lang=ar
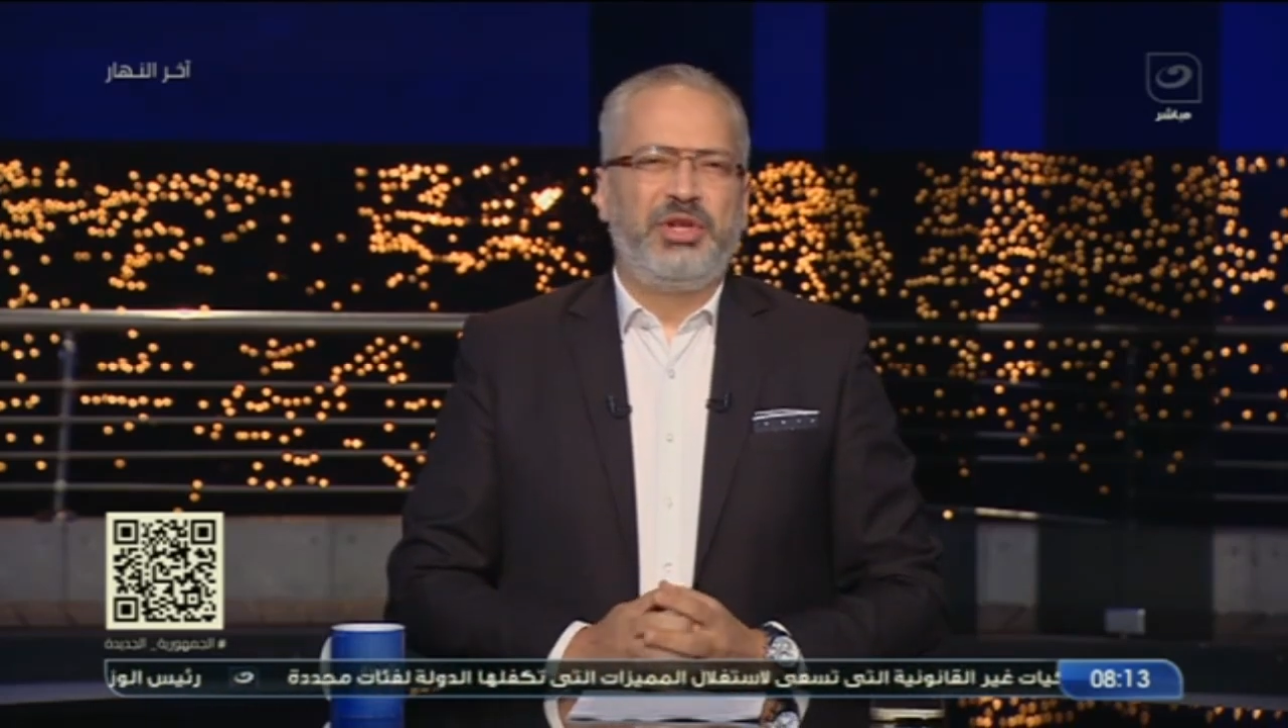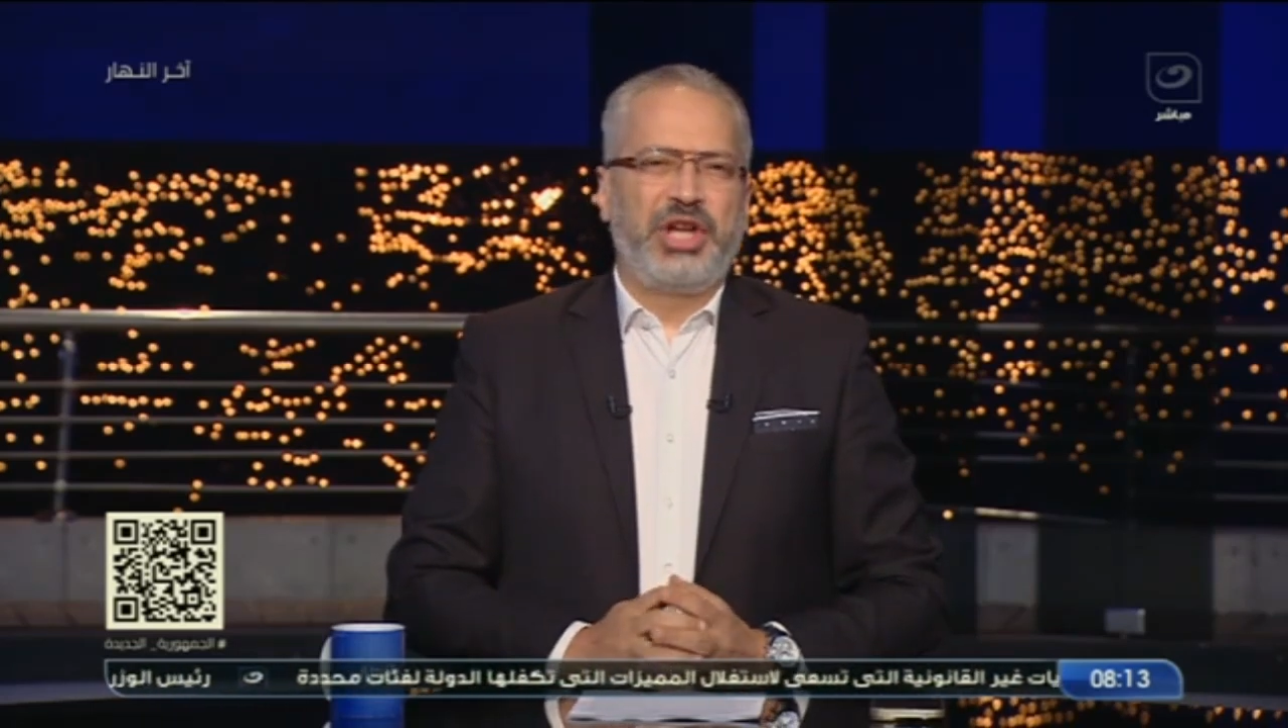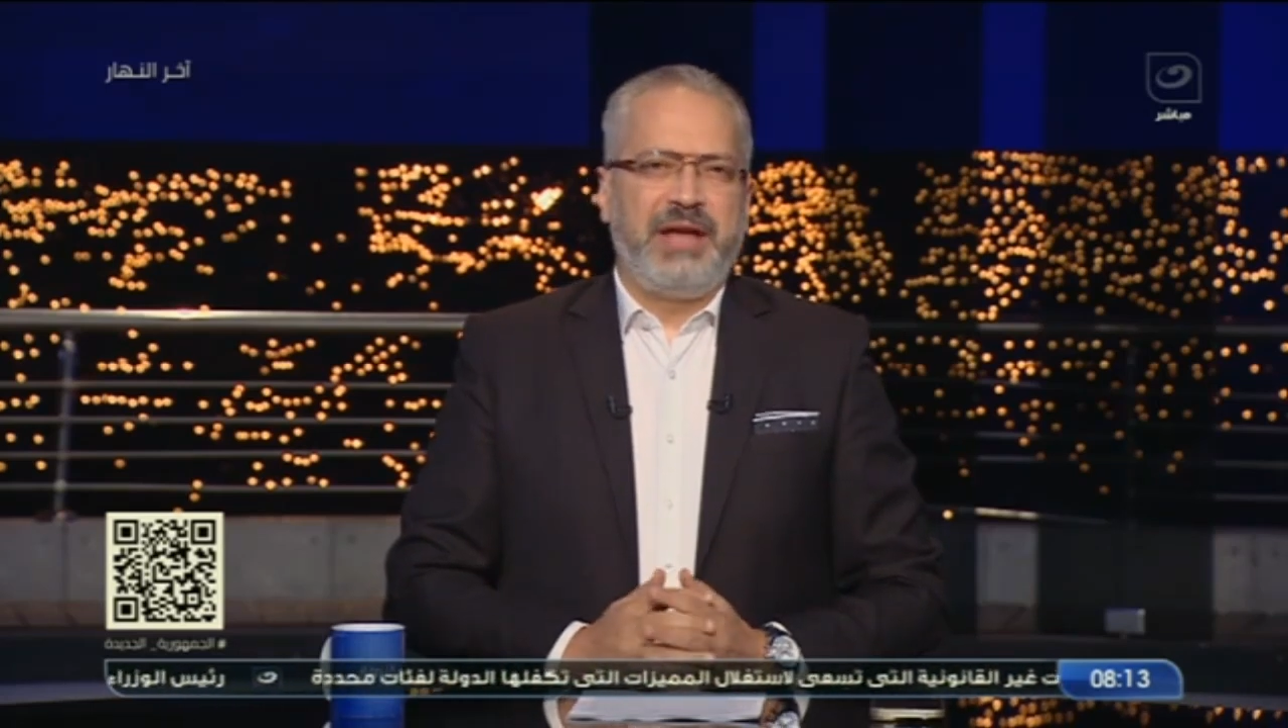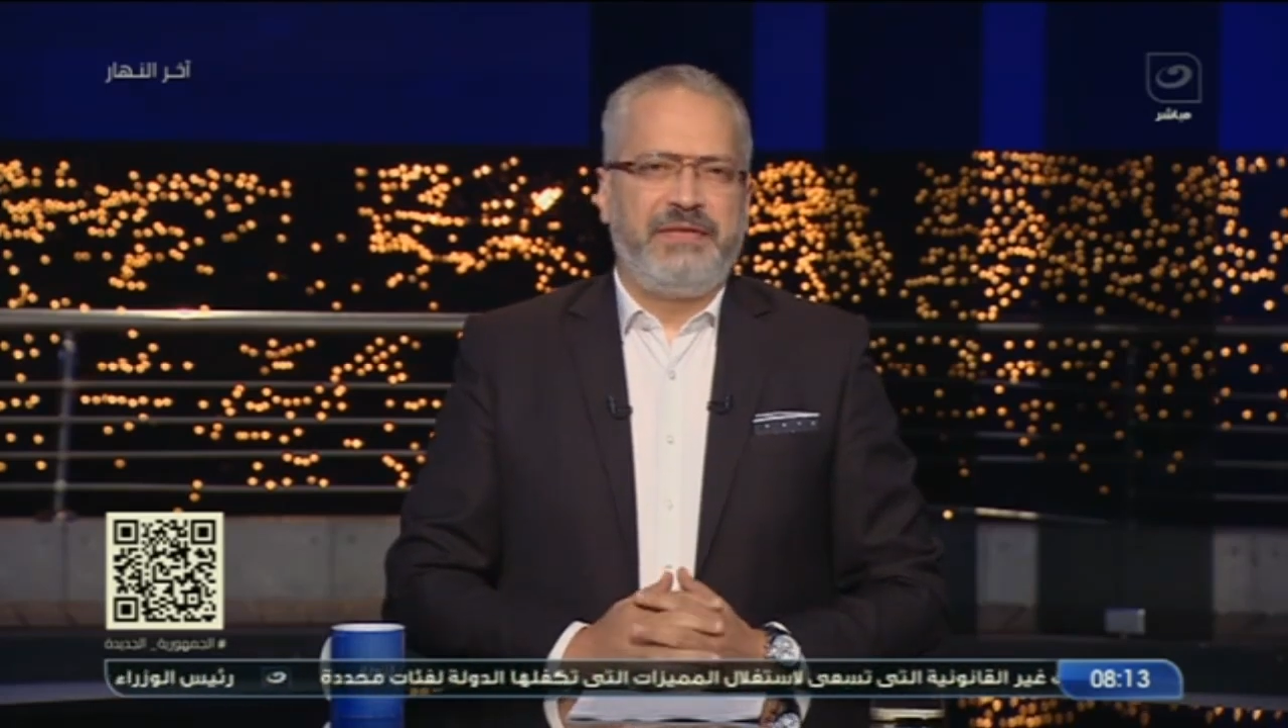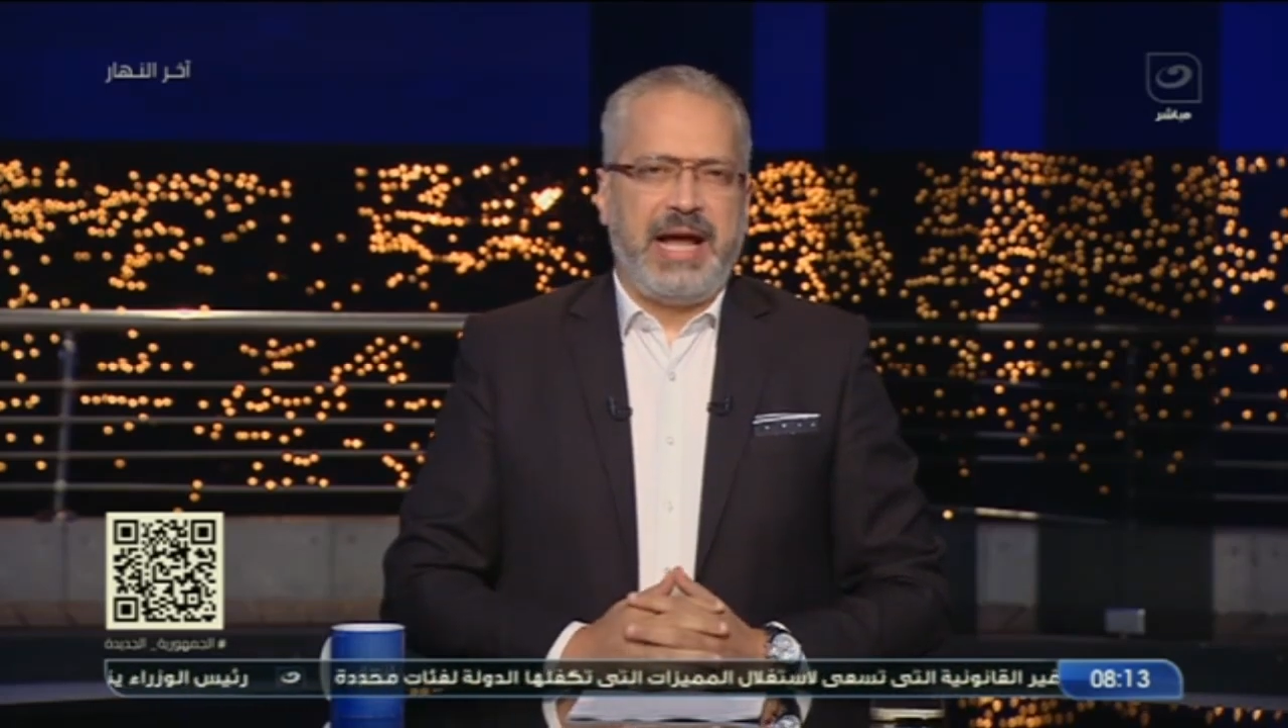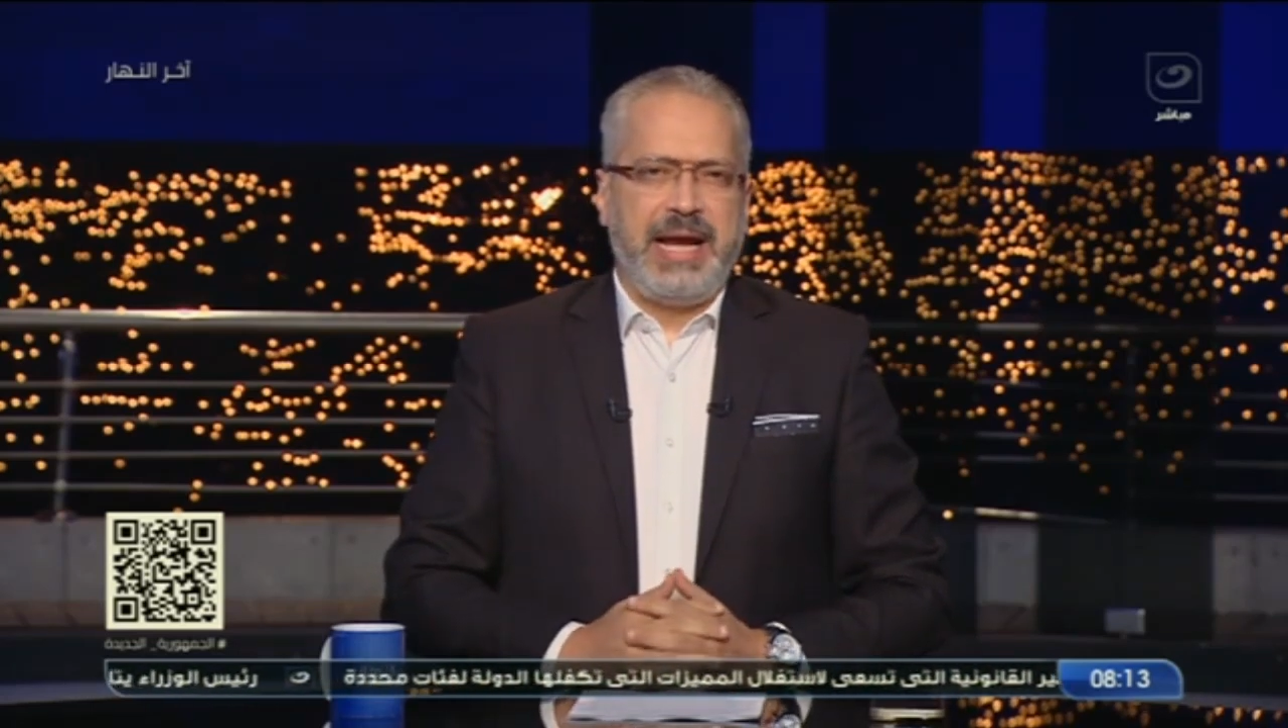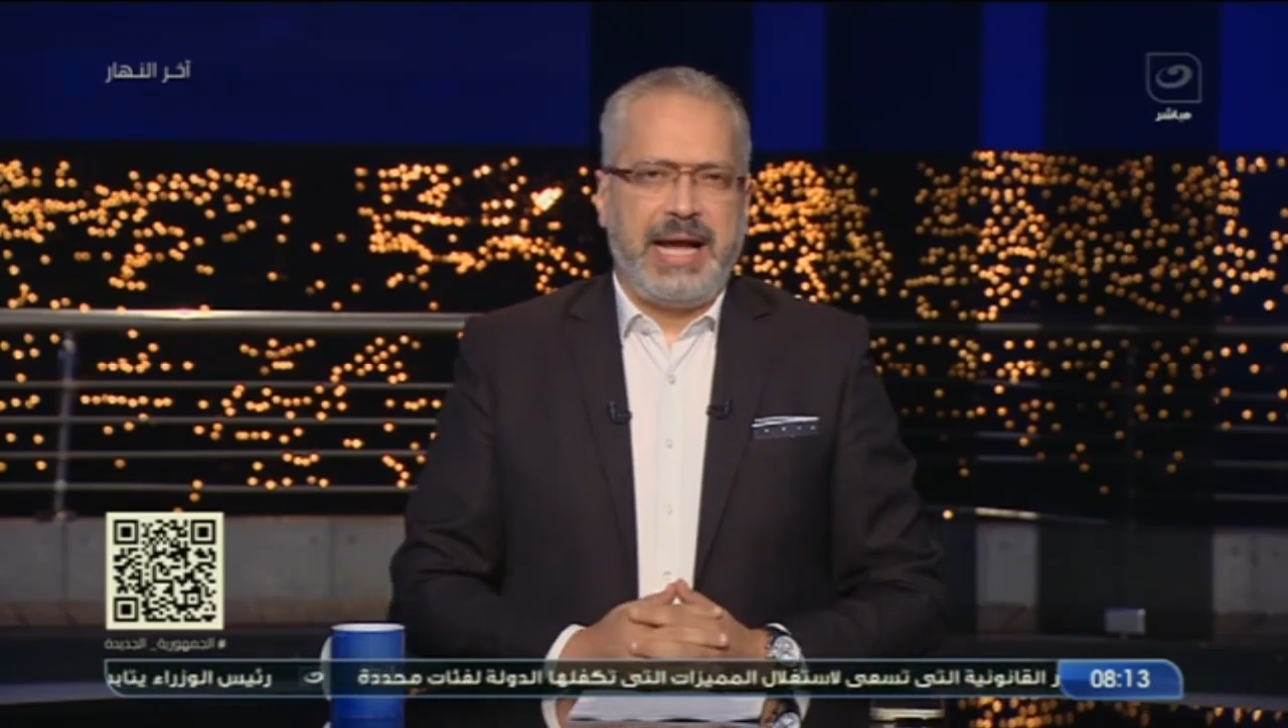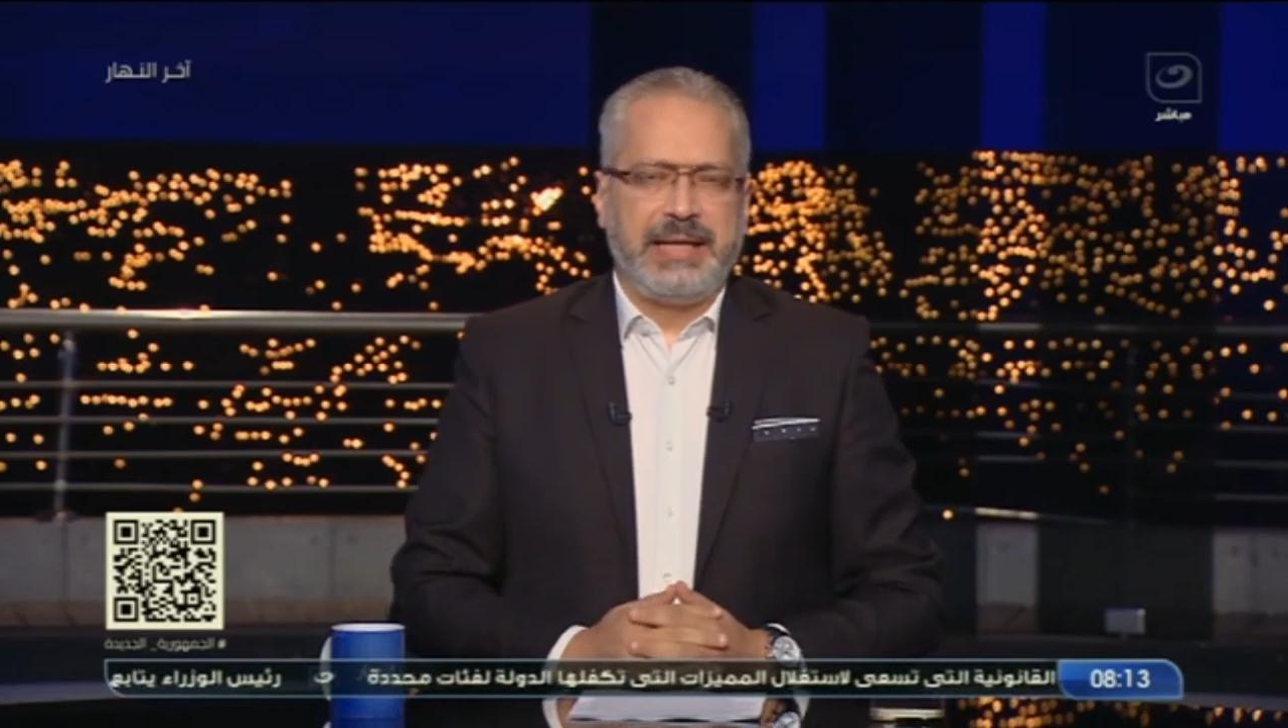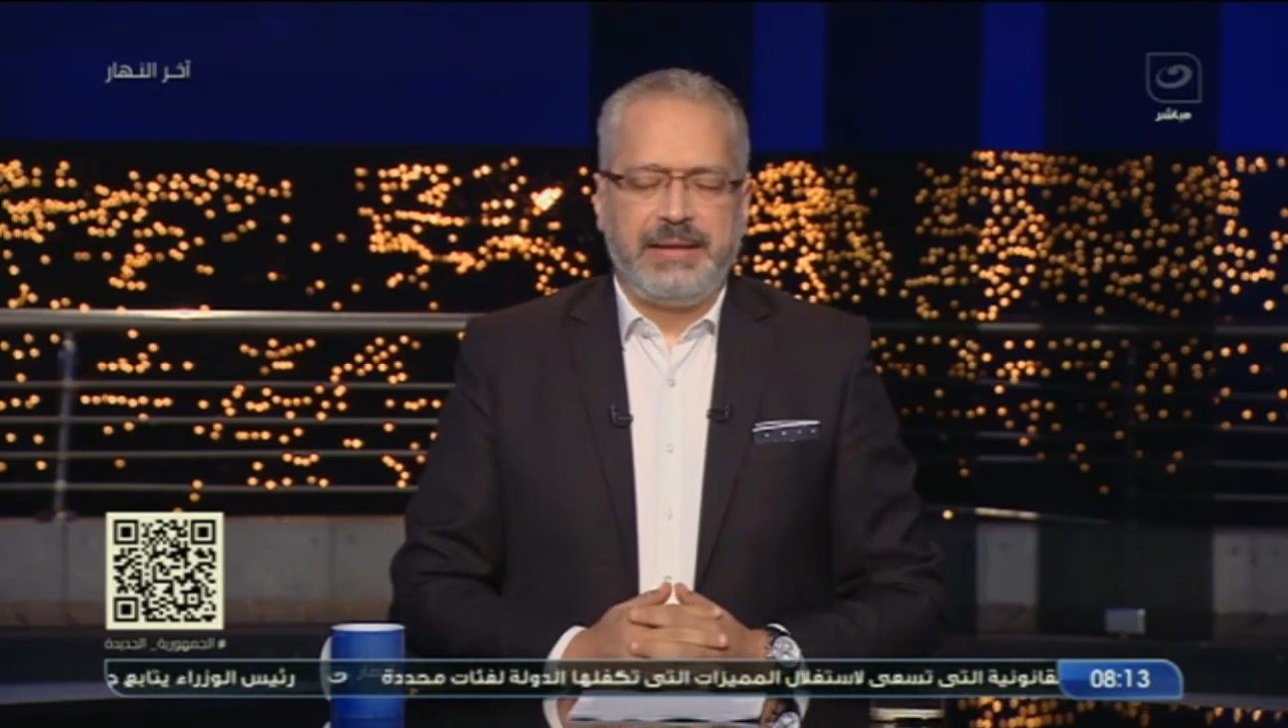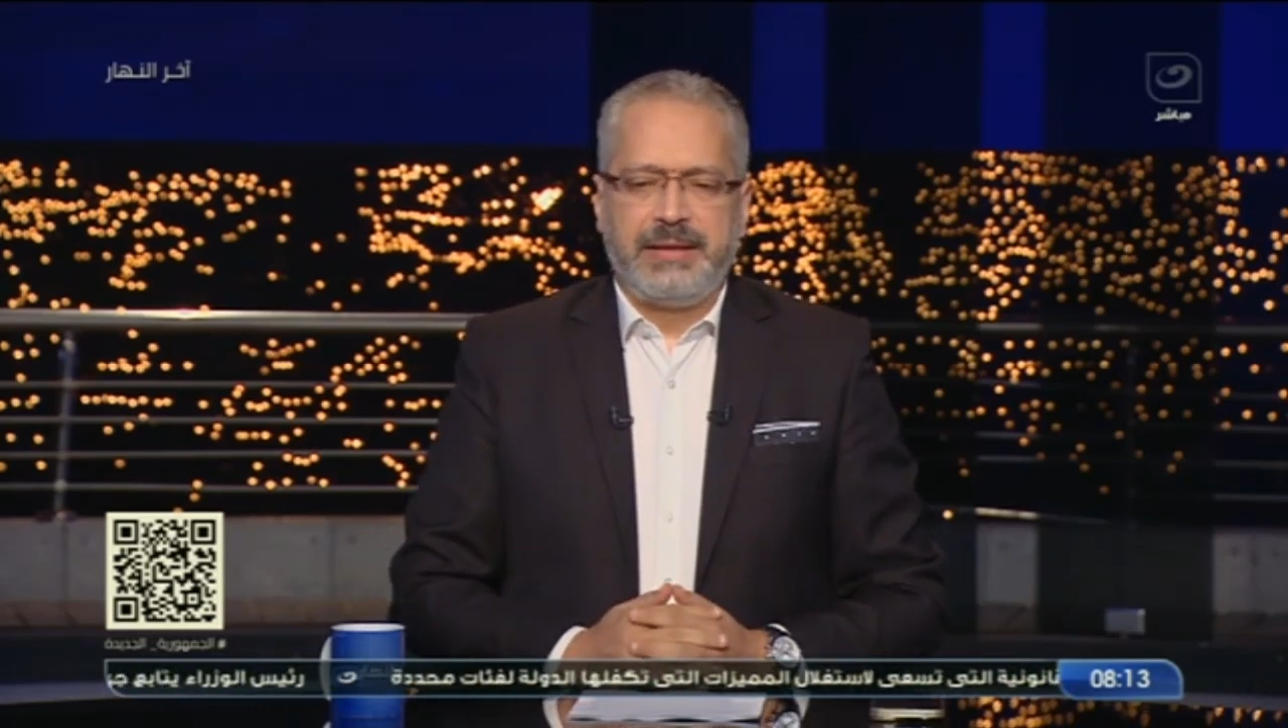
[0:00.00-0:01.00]
مش خافي على
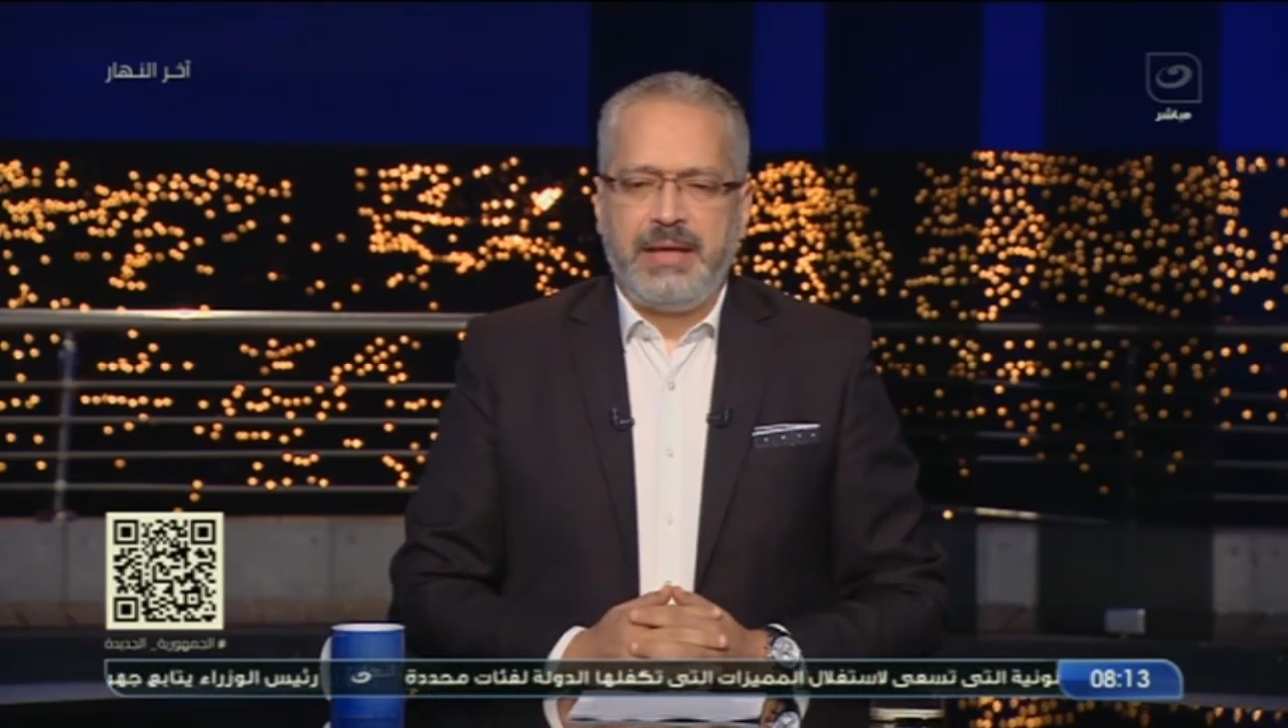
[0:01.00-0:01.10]
حد